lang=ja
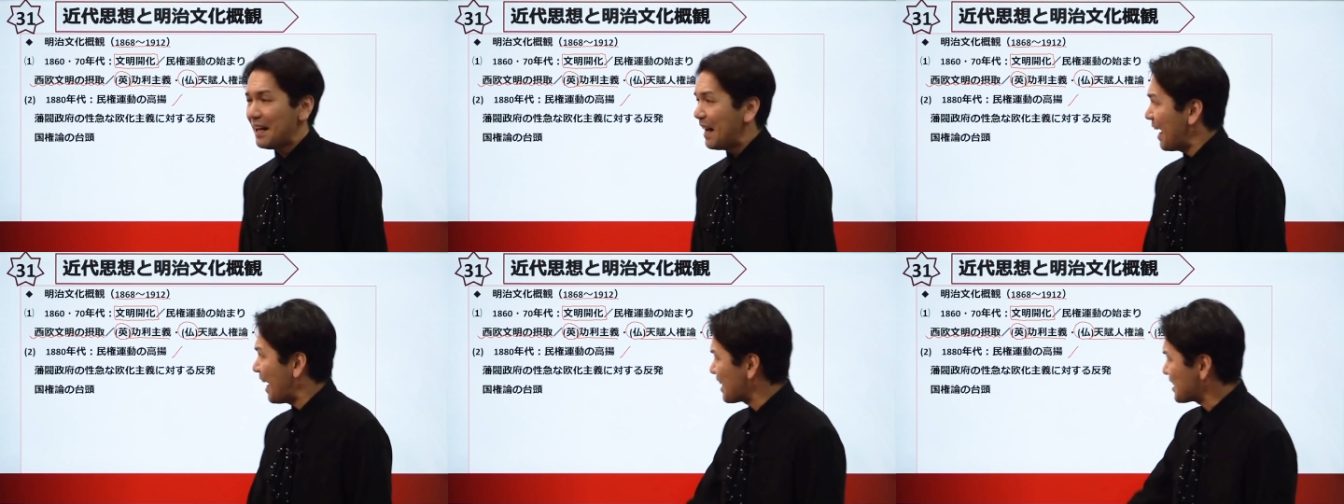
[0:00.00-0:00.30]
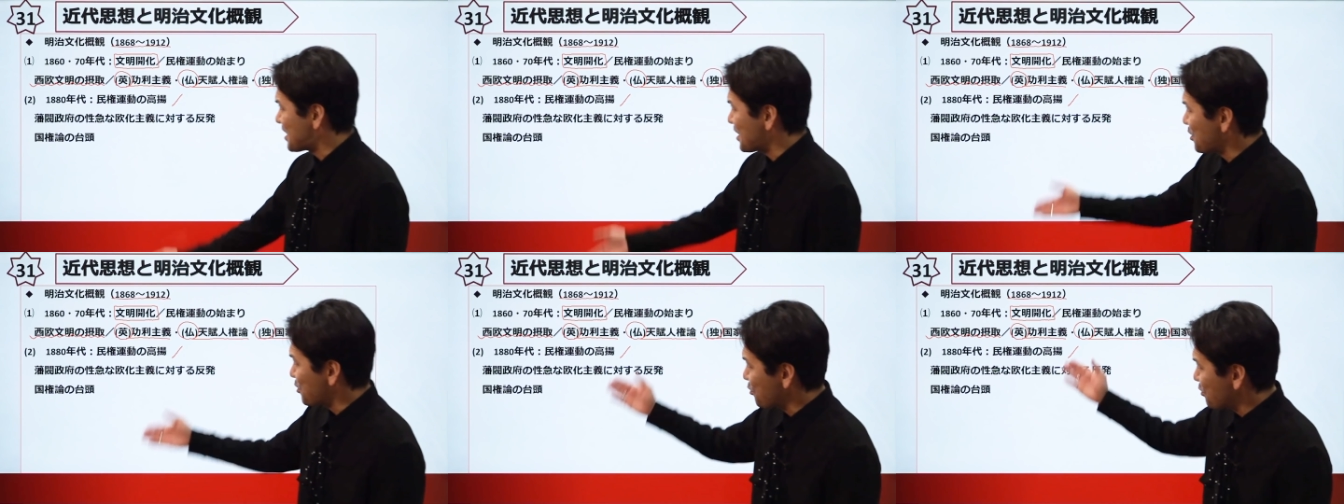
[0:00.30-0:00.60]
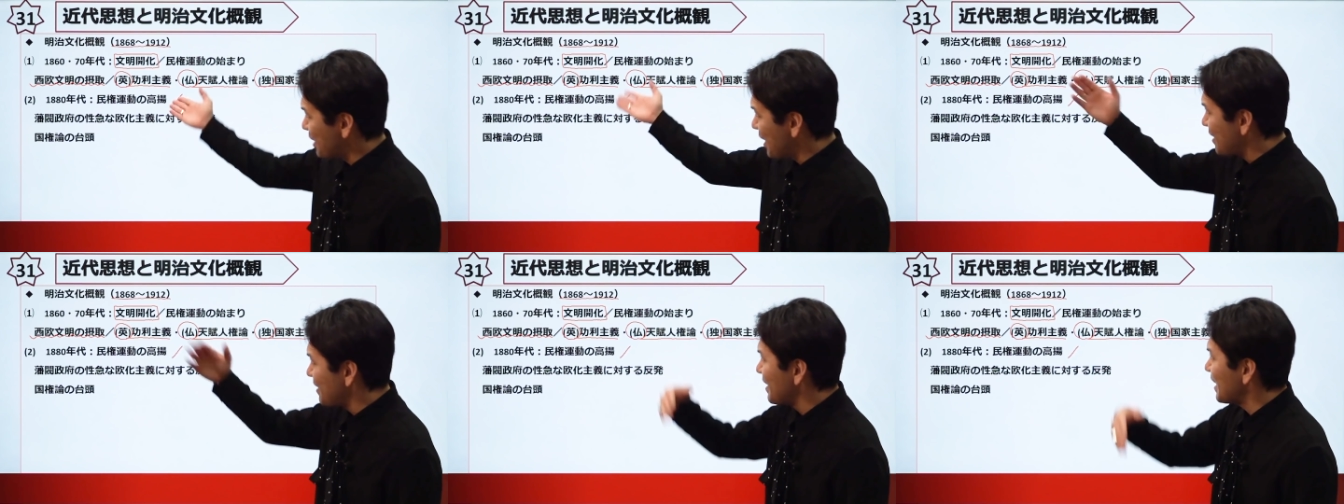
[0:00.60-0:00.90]
80
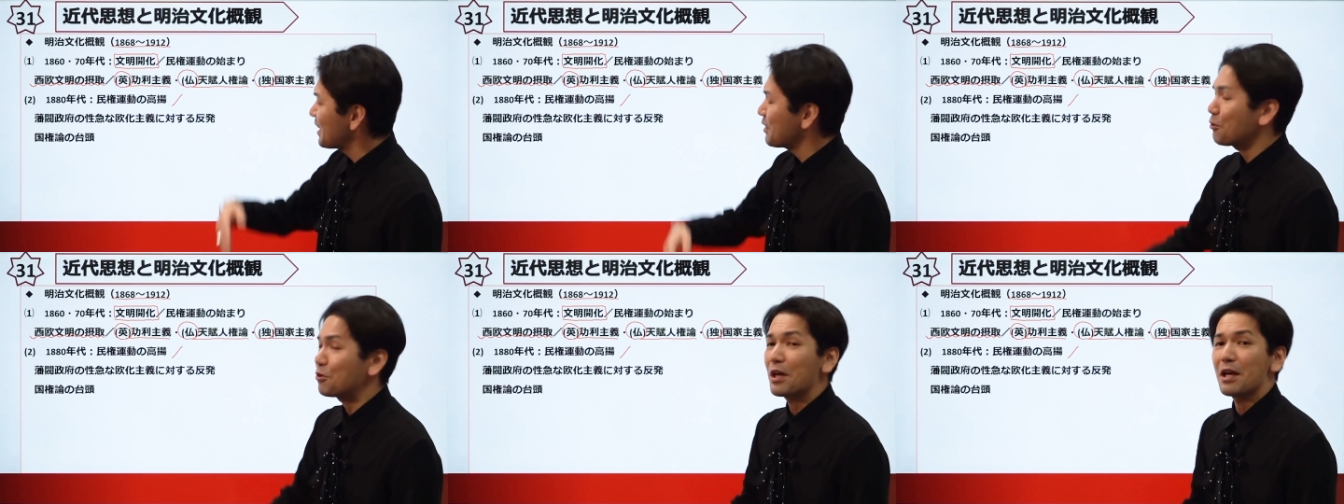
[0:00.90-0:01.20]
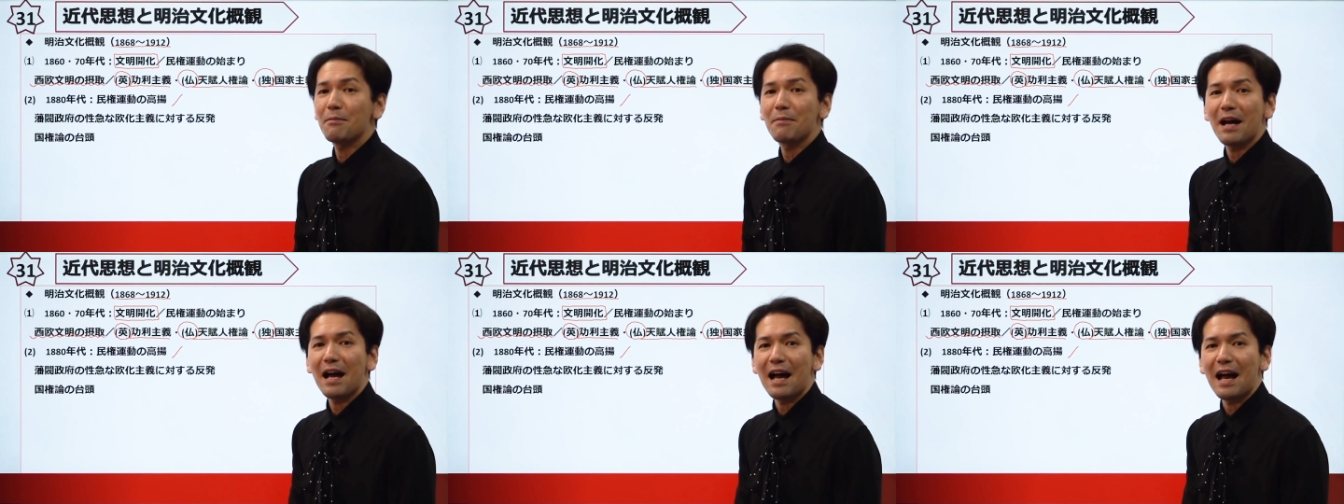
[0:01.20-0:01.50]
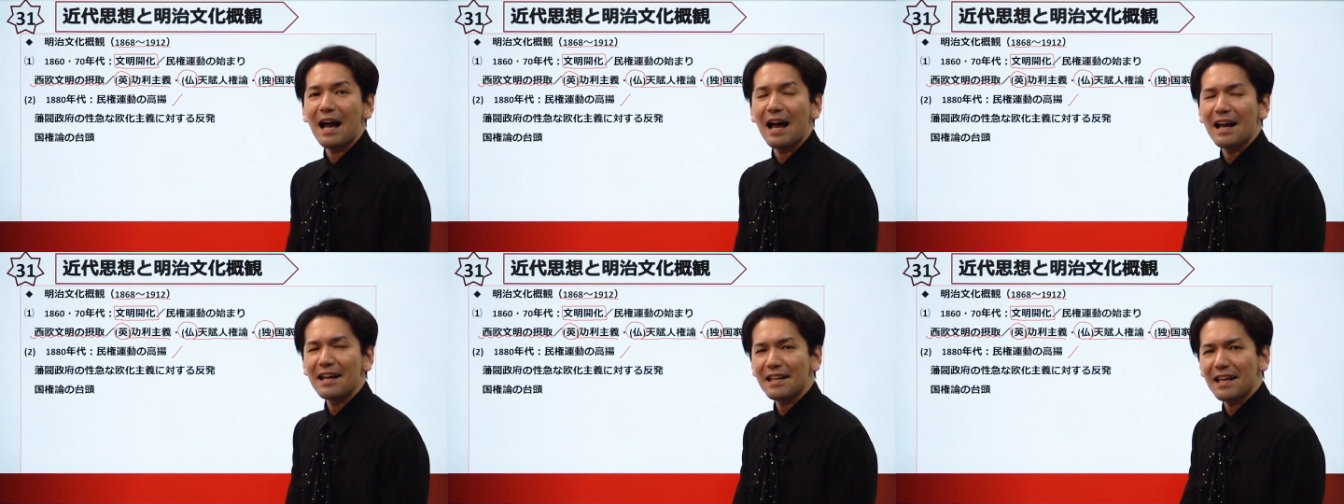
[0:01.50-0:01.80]
年代といえ
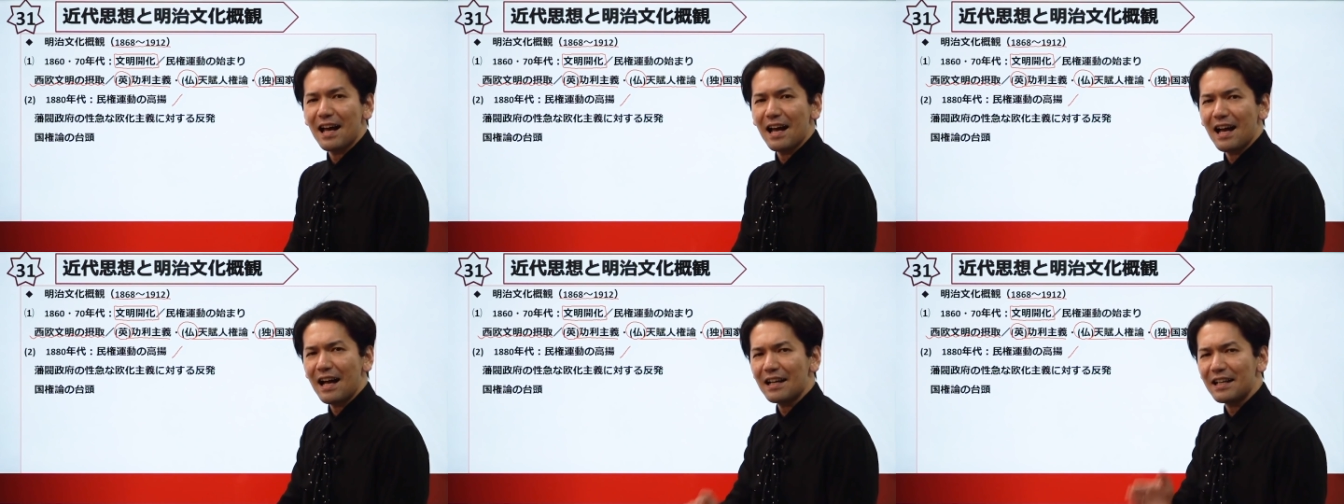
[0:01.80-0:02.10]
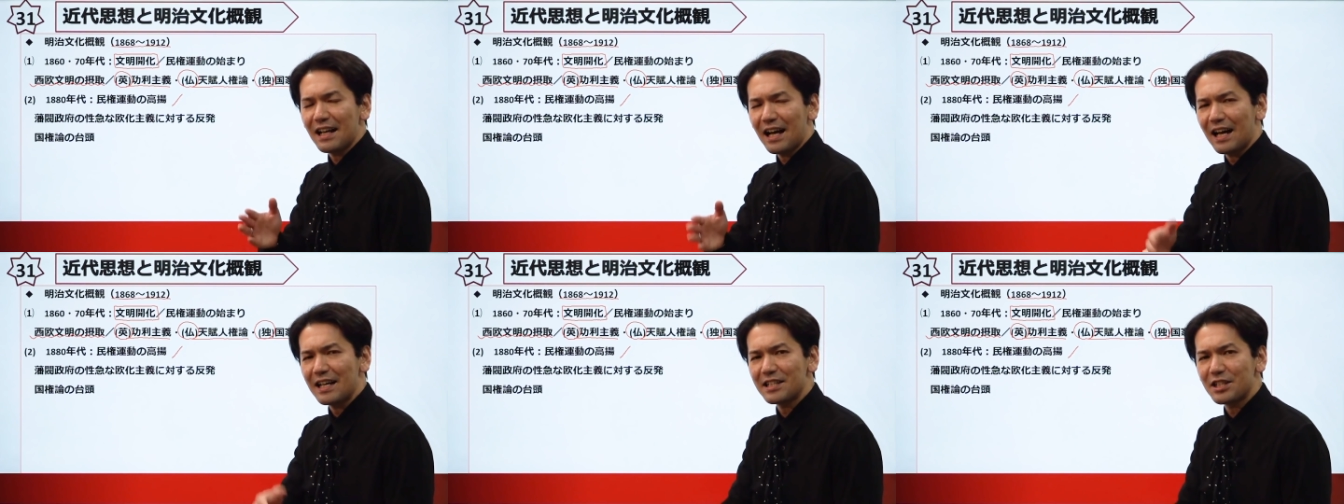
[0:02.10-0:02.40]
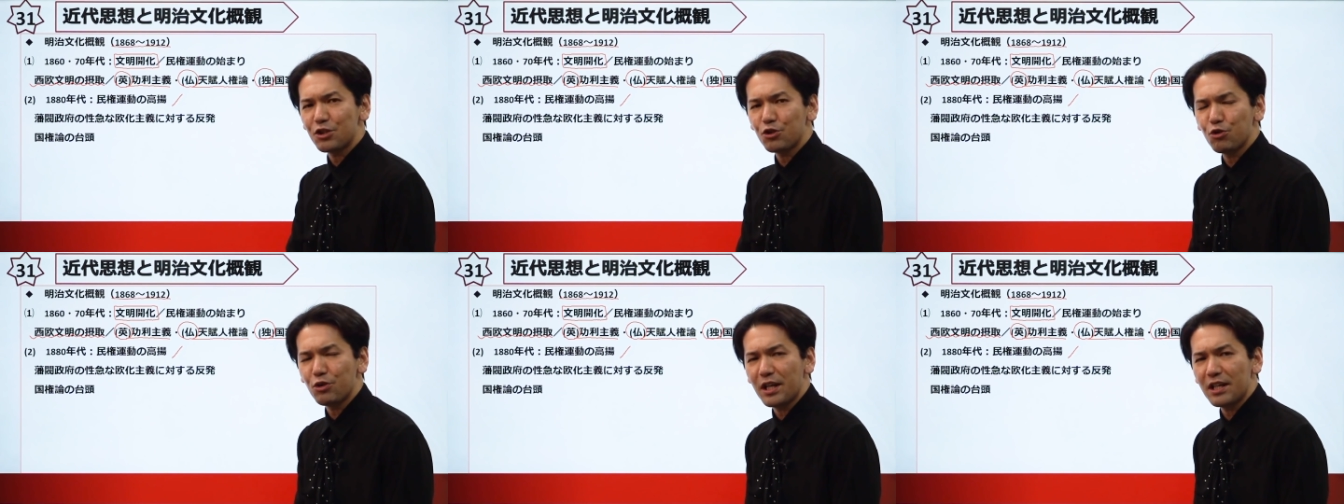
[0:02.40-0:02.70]
ば、やはり
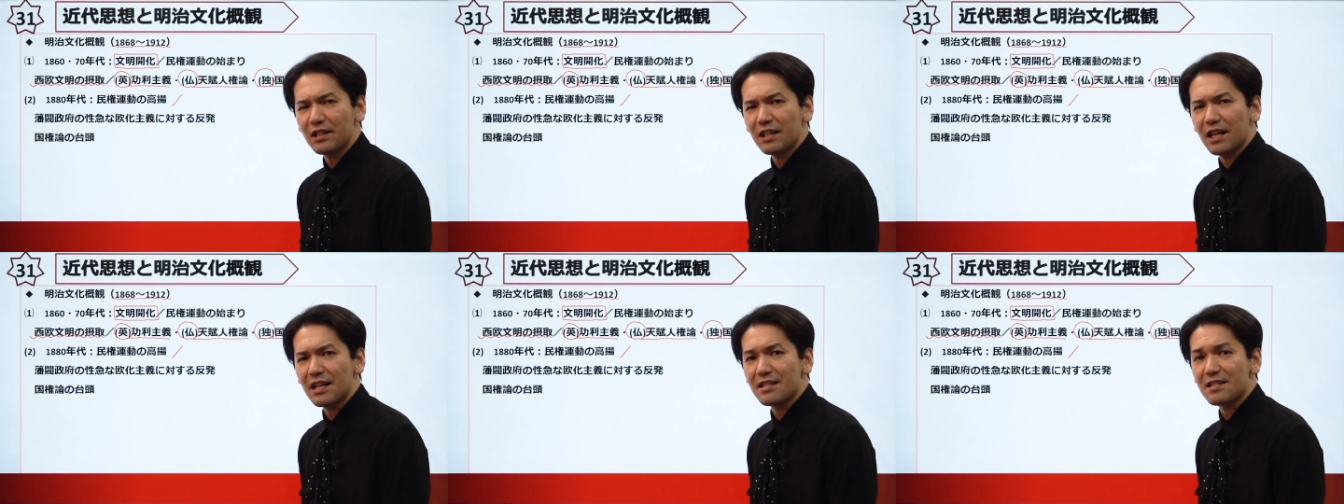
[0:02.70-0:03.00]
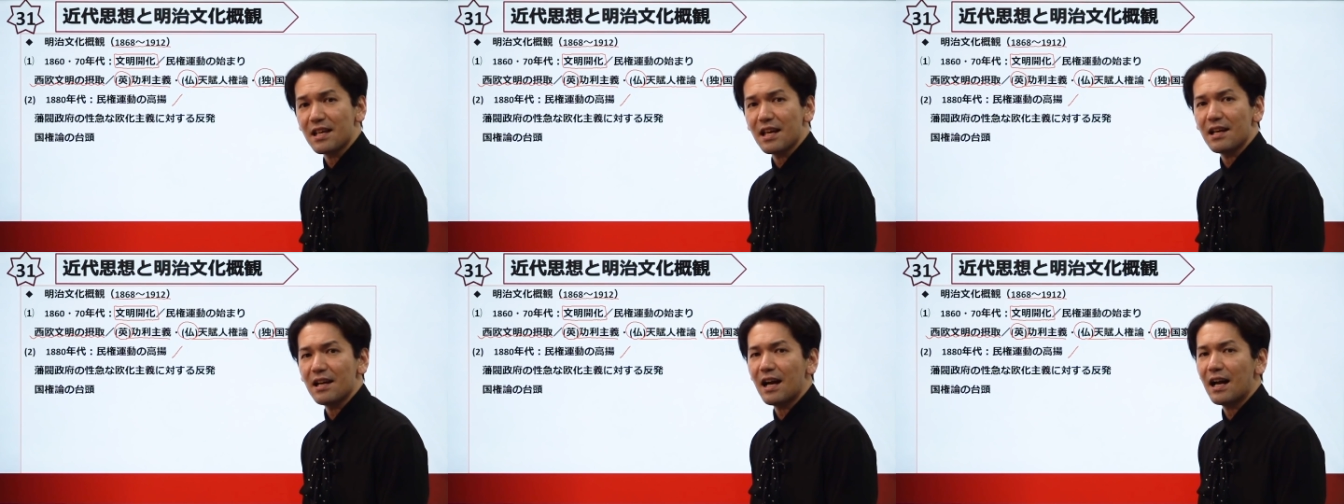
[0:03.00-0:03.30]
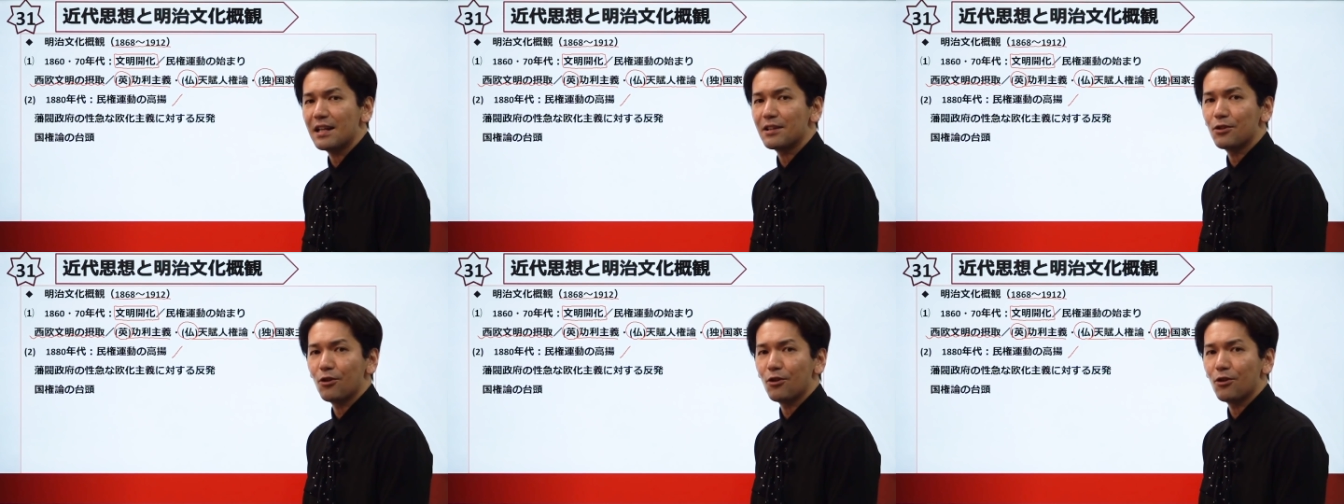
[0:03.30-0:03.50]
80年代前半